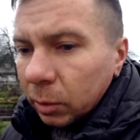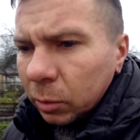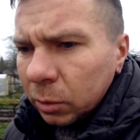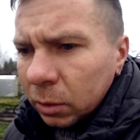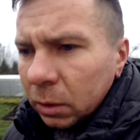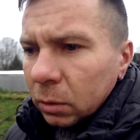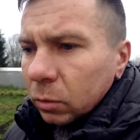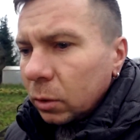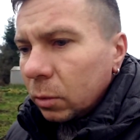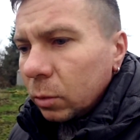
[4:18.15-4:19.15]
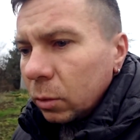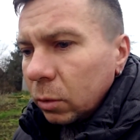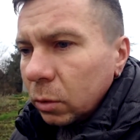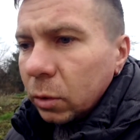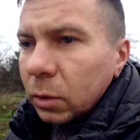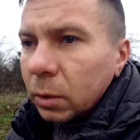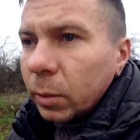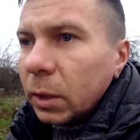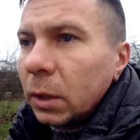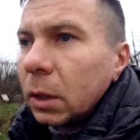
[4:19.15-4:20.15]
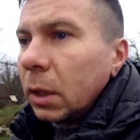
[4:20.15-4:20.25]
работе, наверное, уже не буду ничего снимать.